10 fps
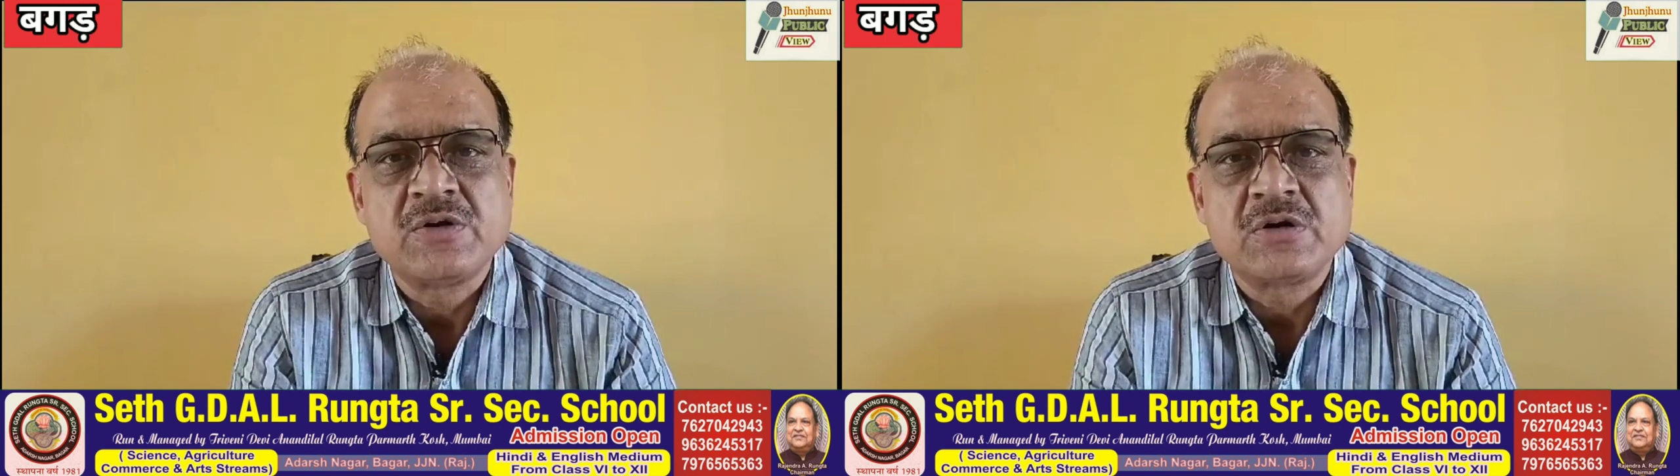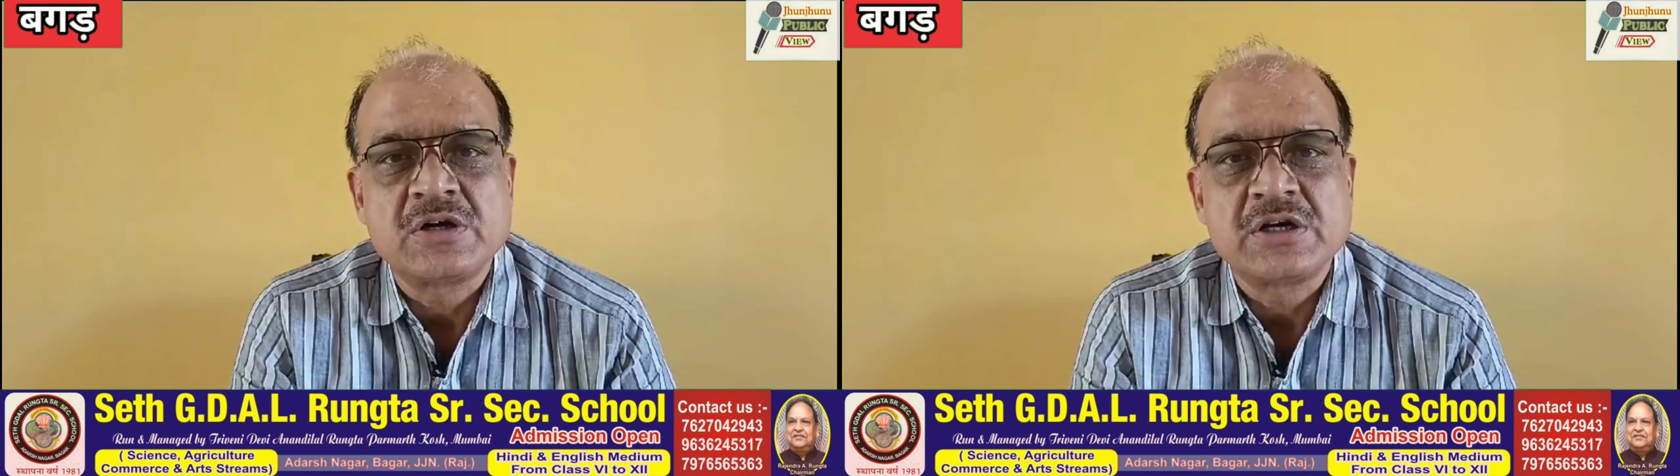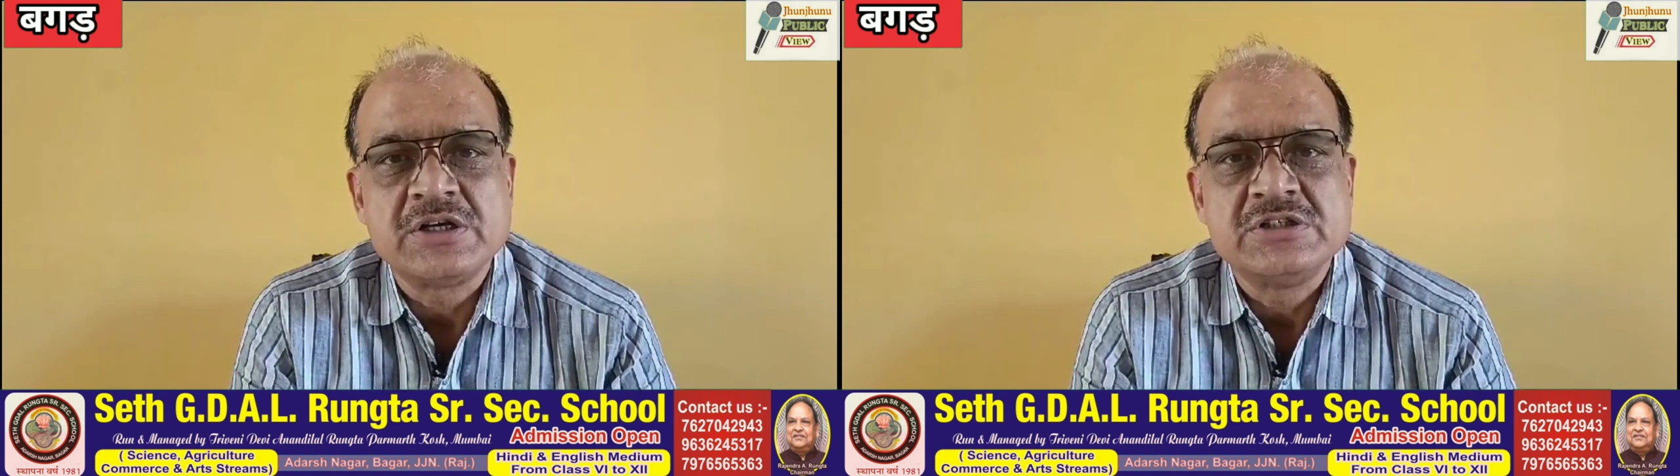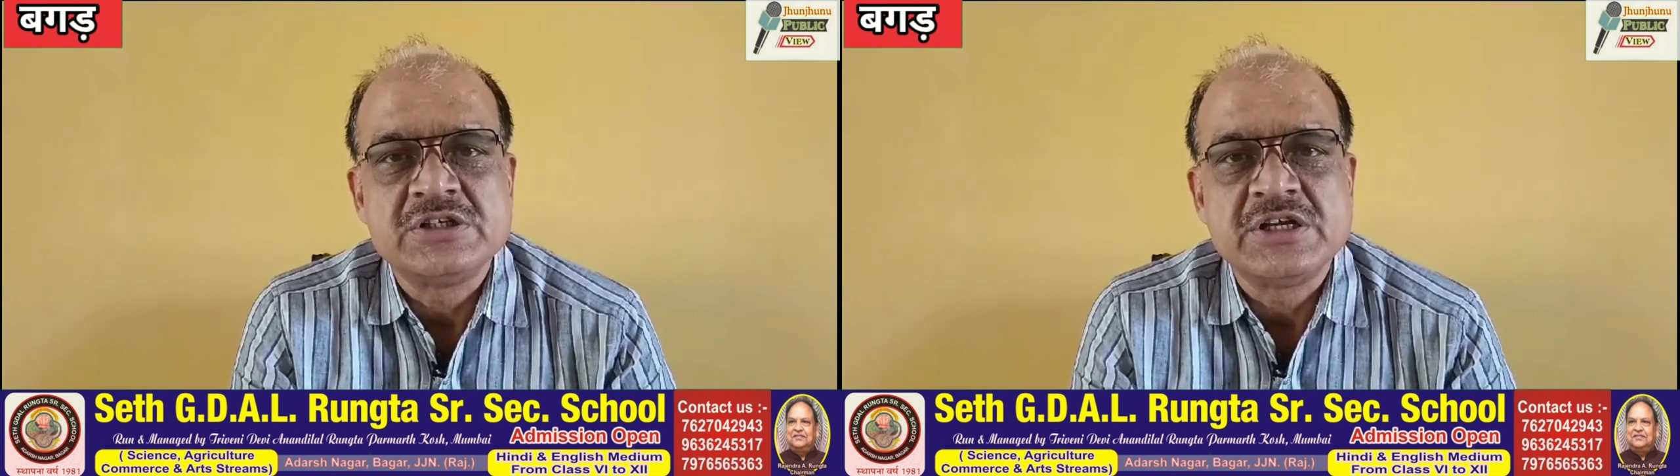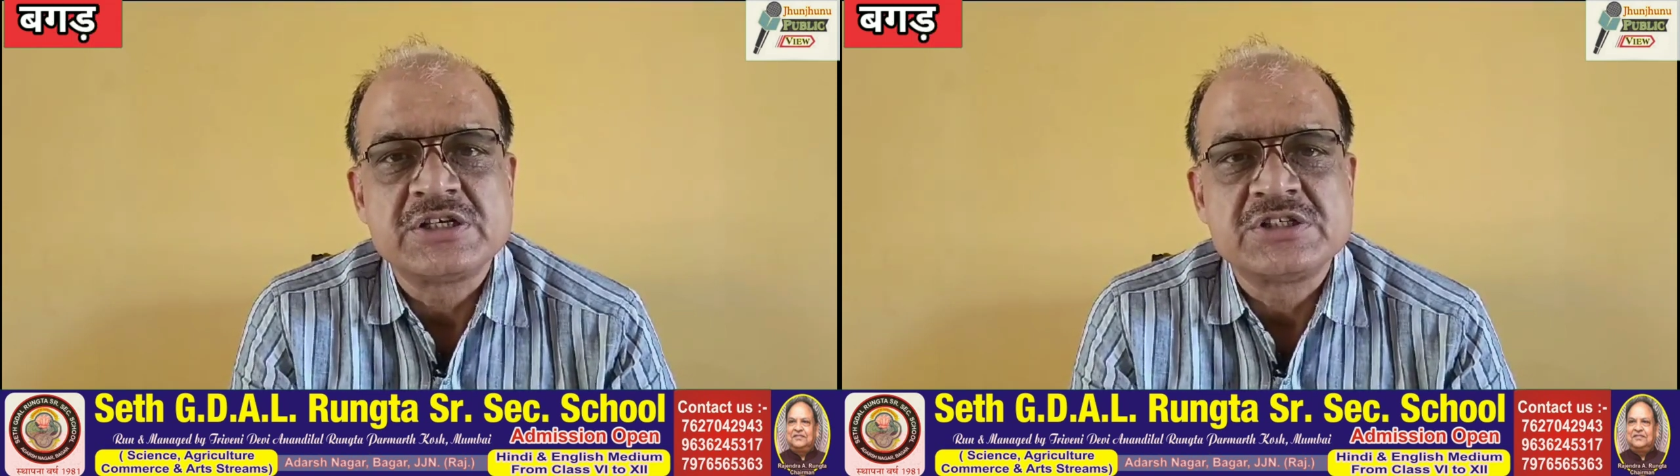डॉक्टर
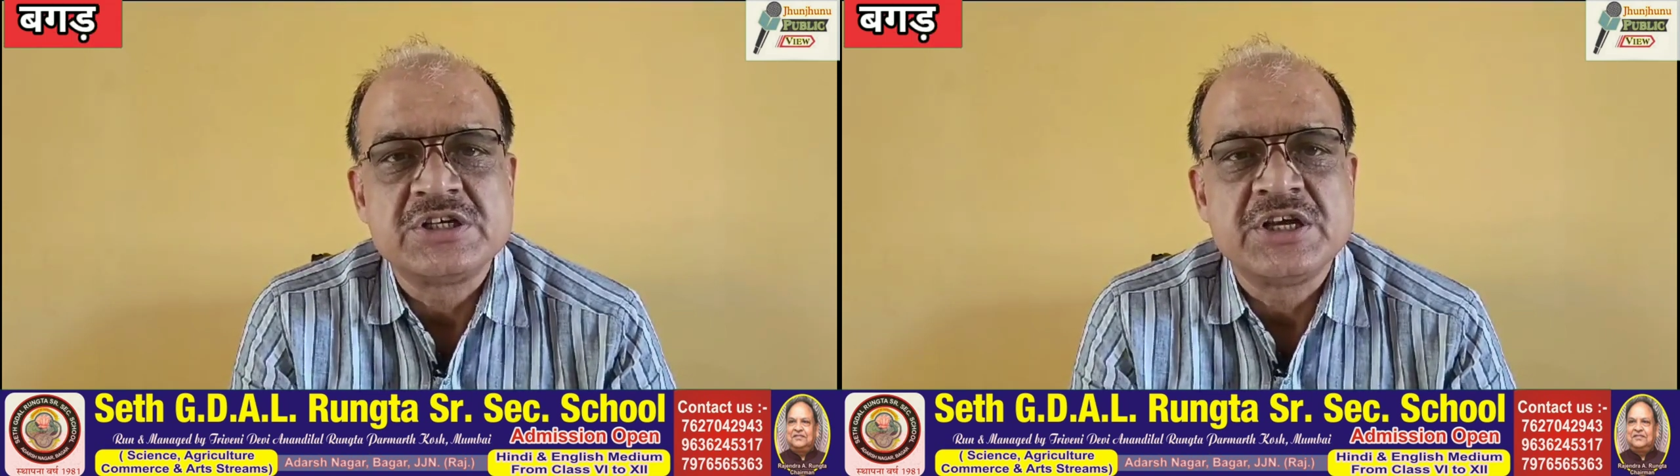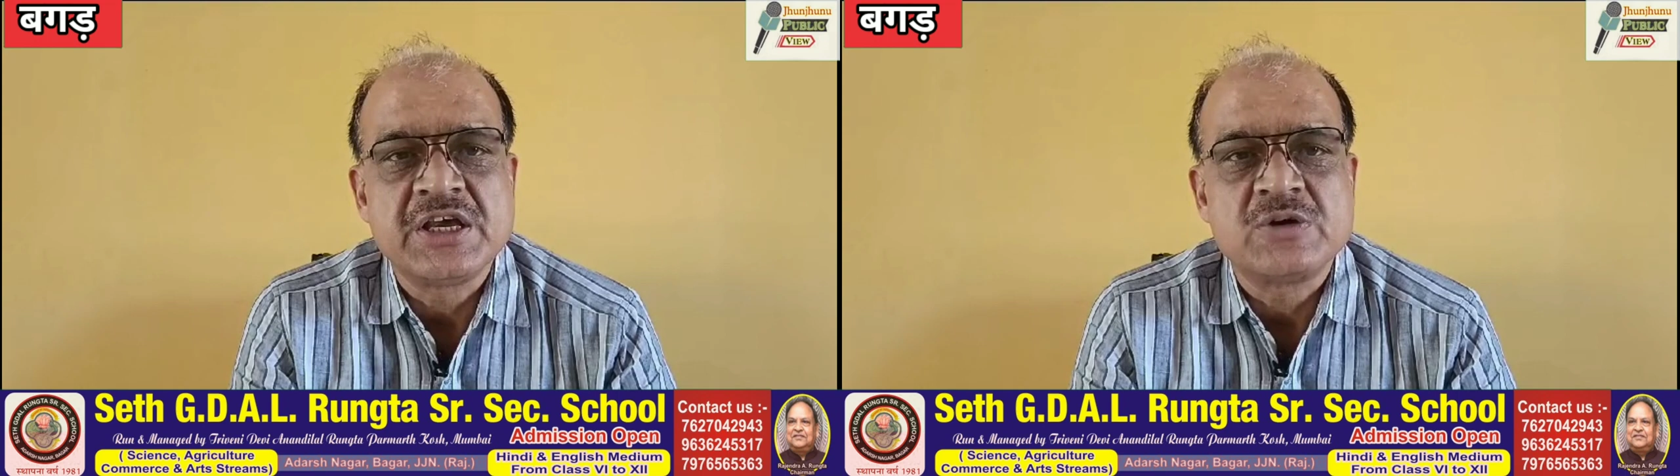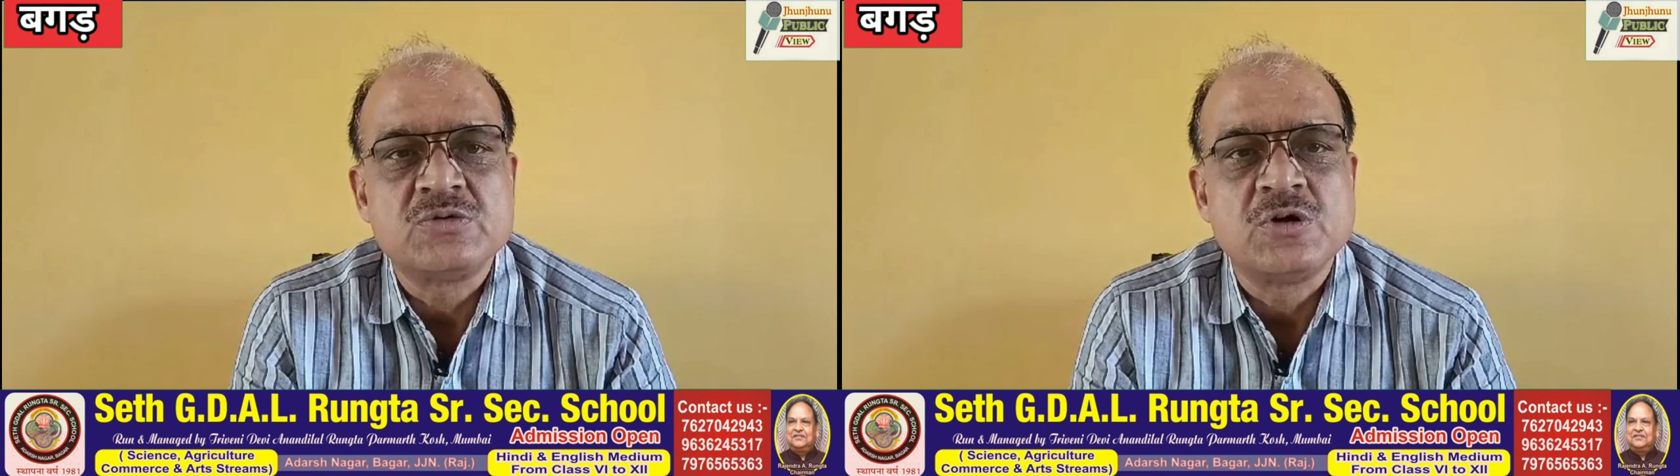इंजीनियर सीए